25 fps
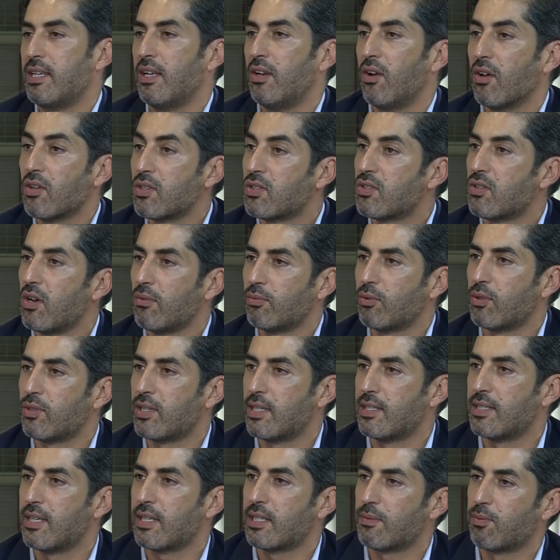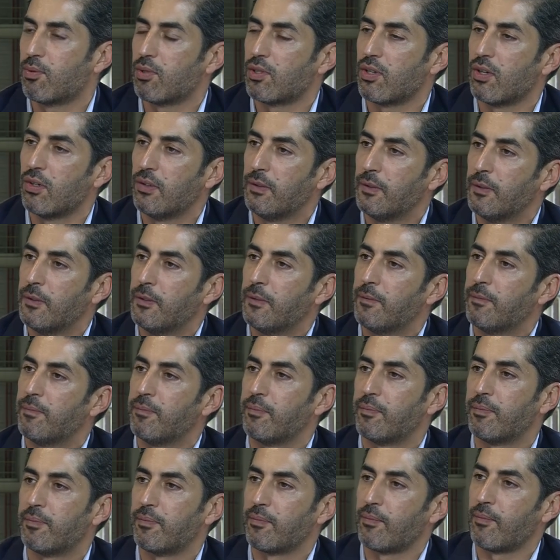l'ensemble de ses exposants
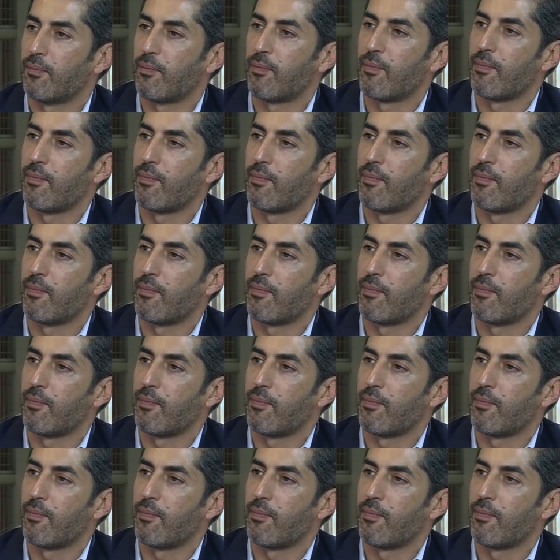ben, à vrai